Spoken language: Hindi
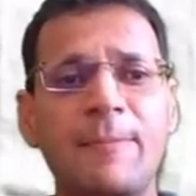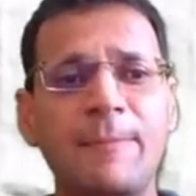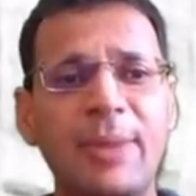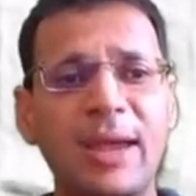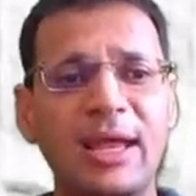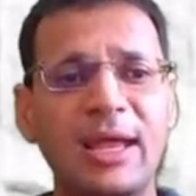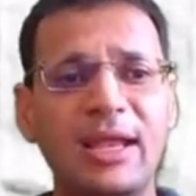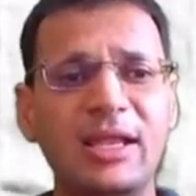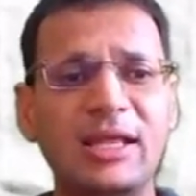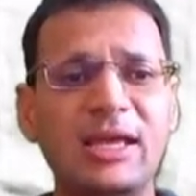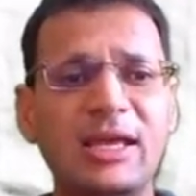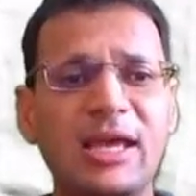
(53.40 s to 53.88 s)

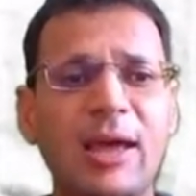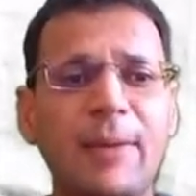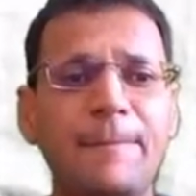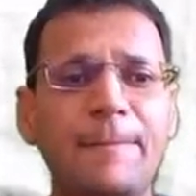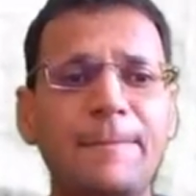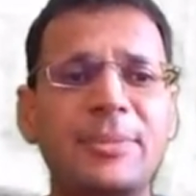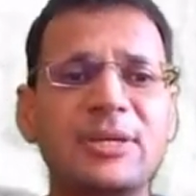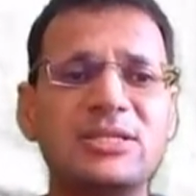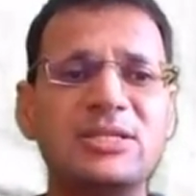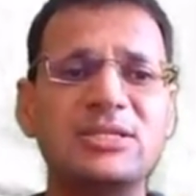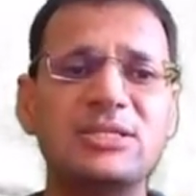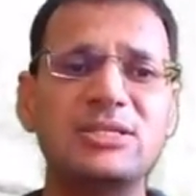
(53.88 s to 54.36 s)
पहली है
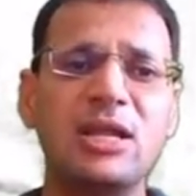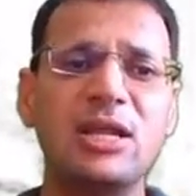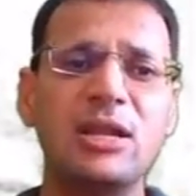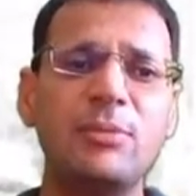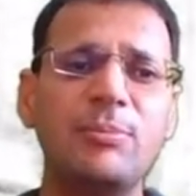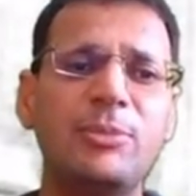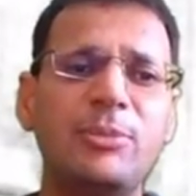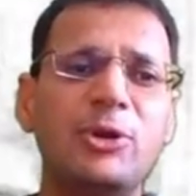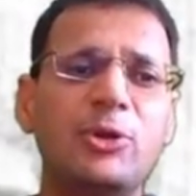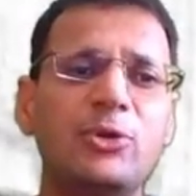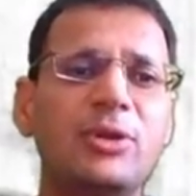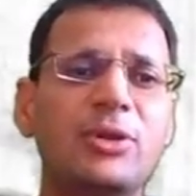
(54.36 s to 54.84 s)

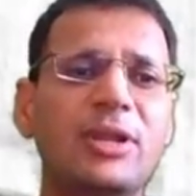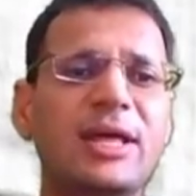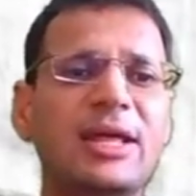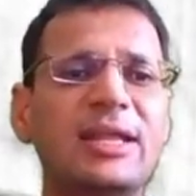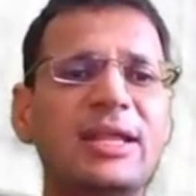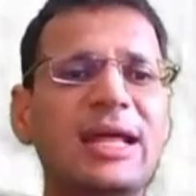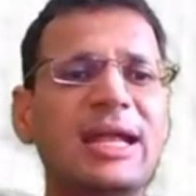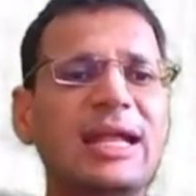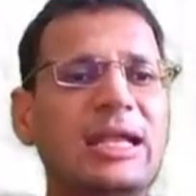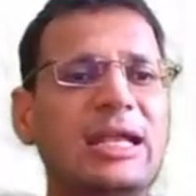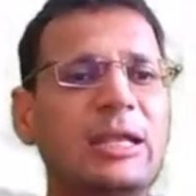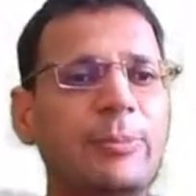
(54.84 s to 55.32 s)
बिस्टन
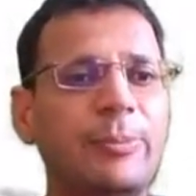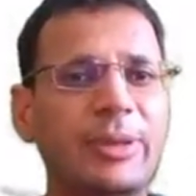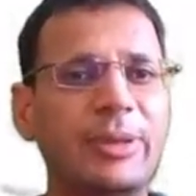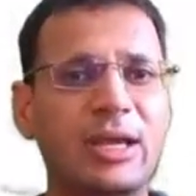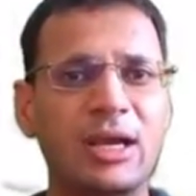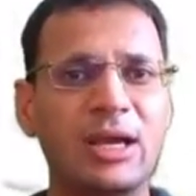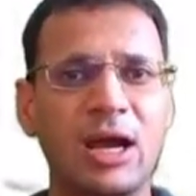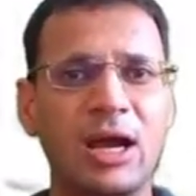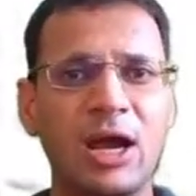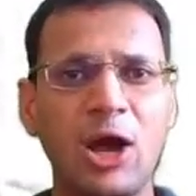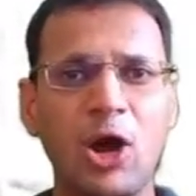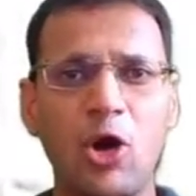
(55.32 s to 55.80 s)
बिटुलेरिया
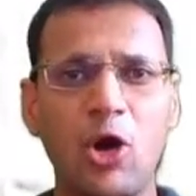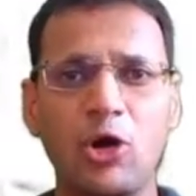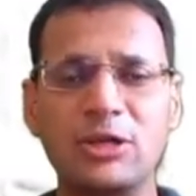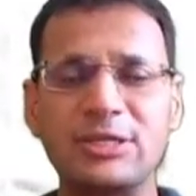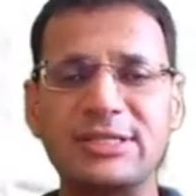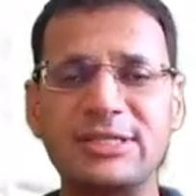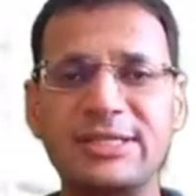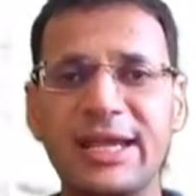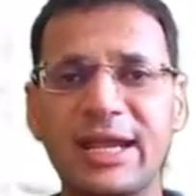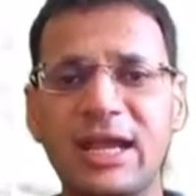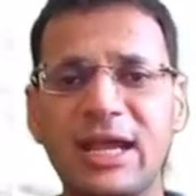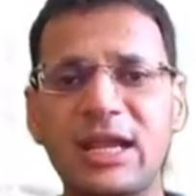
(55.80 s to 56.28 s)
टिपिका
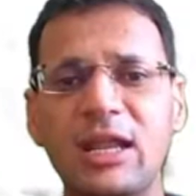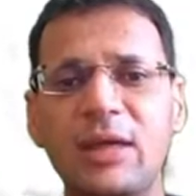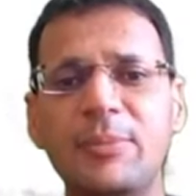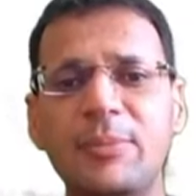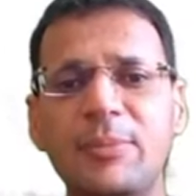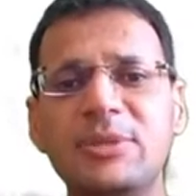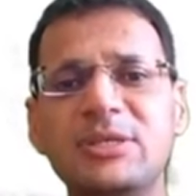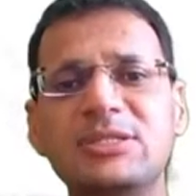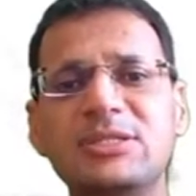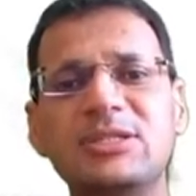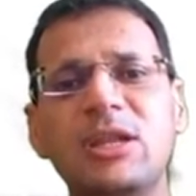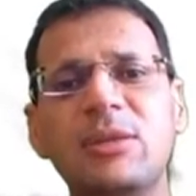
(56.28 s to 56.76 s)
और सेकेंड है
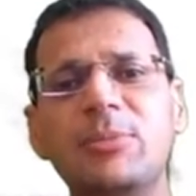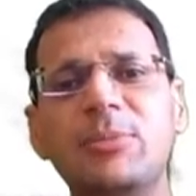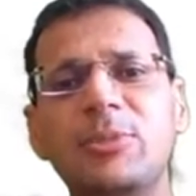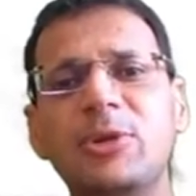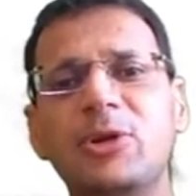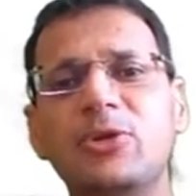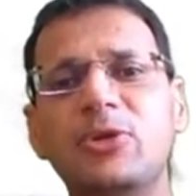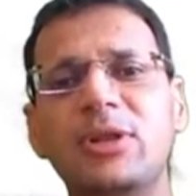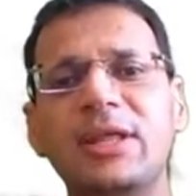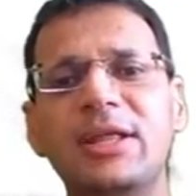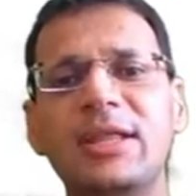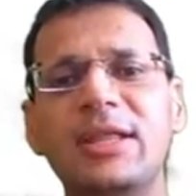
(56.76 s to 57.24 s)
बिस्टन
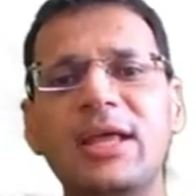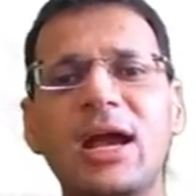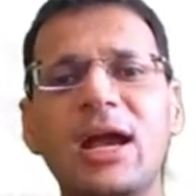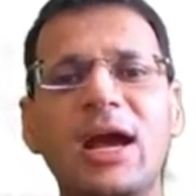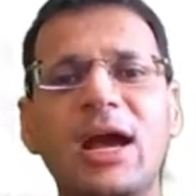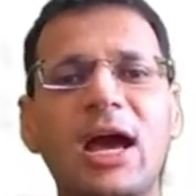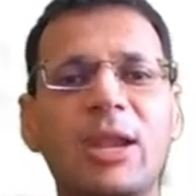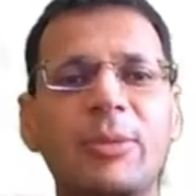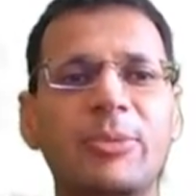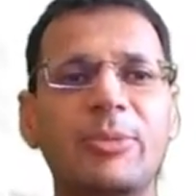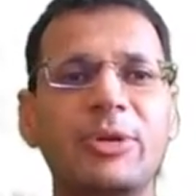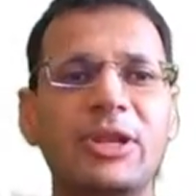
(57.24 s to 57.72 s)
बिटुलेरिया
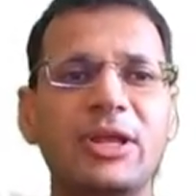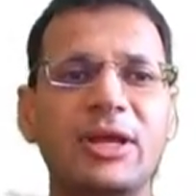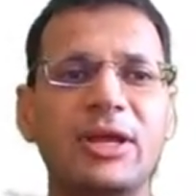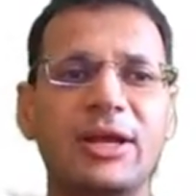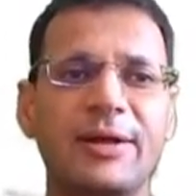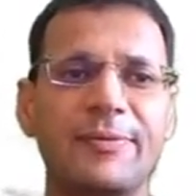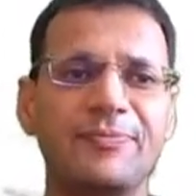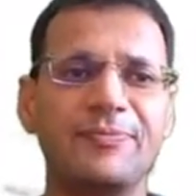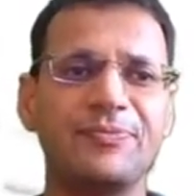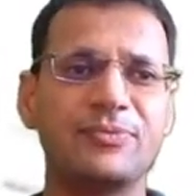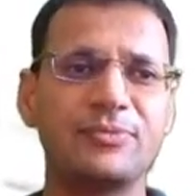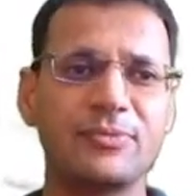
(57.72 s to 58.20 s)

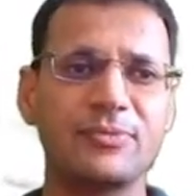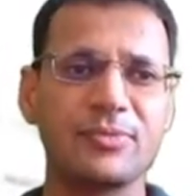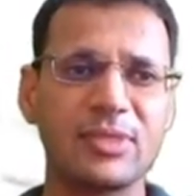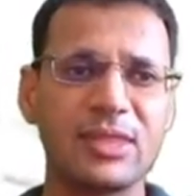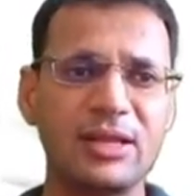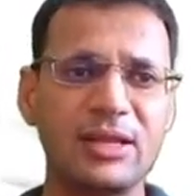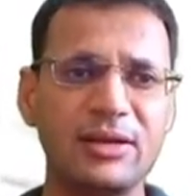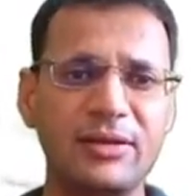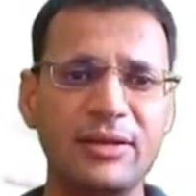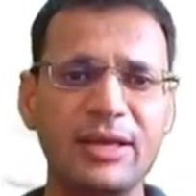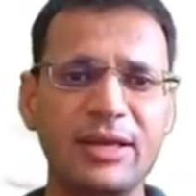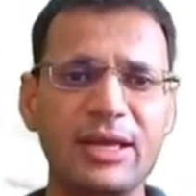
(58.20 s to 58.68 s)
कार्बनिका
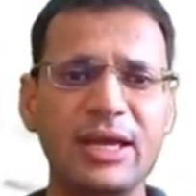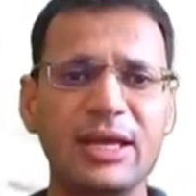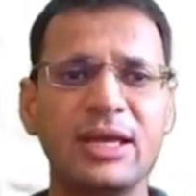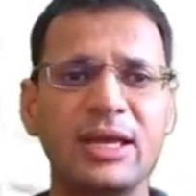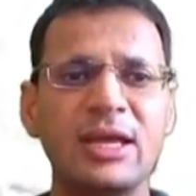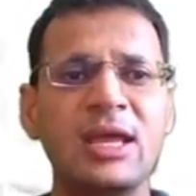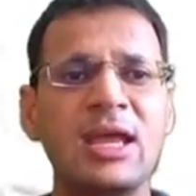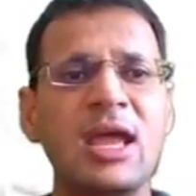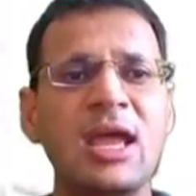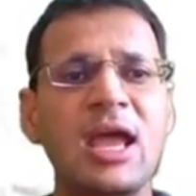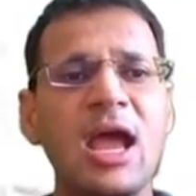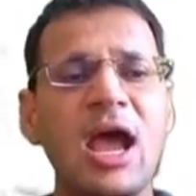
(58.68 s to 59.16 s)
ठीक है
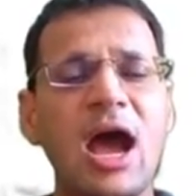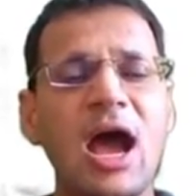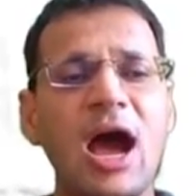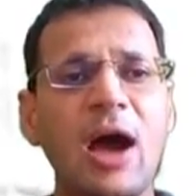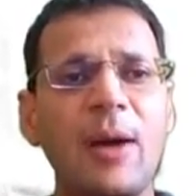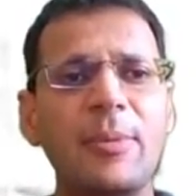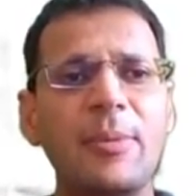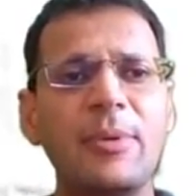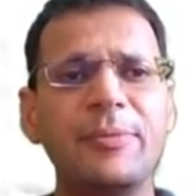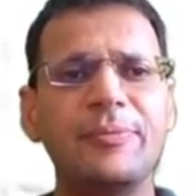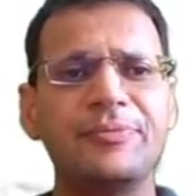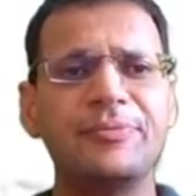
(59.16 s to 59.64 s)

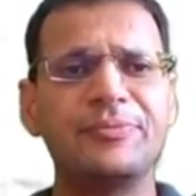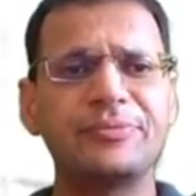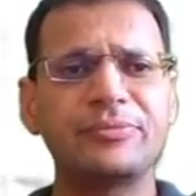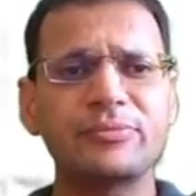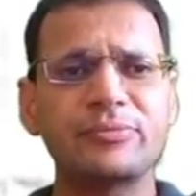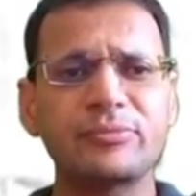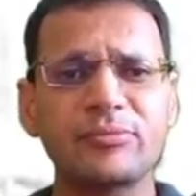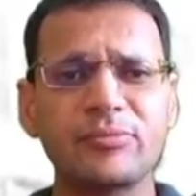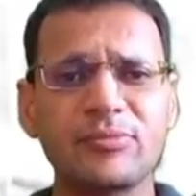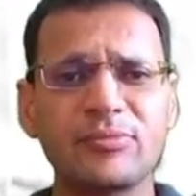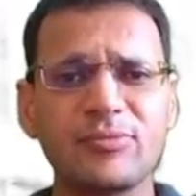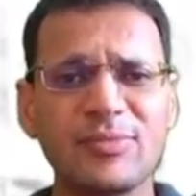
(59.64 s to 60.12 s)
अब
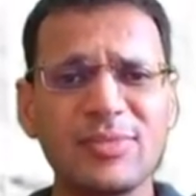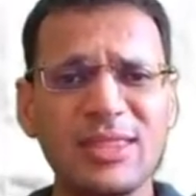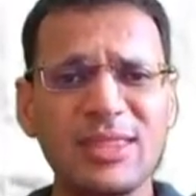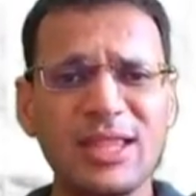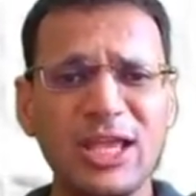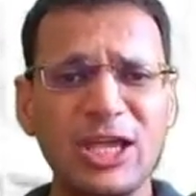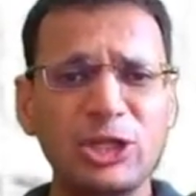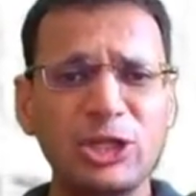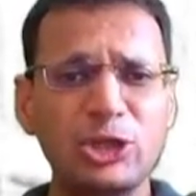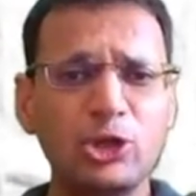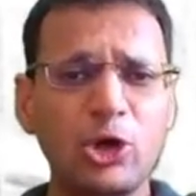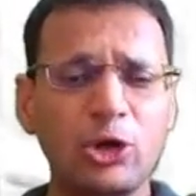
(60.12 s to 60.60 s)

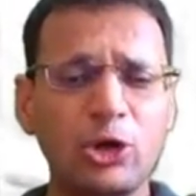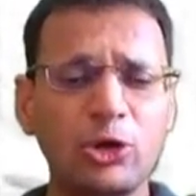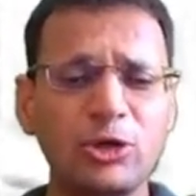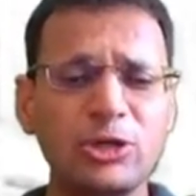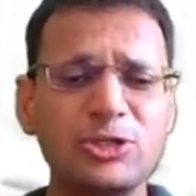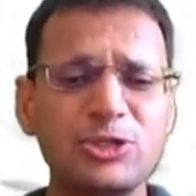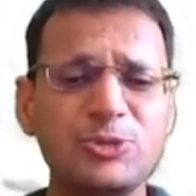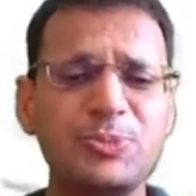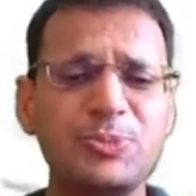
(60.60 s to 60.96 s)
इन दोनों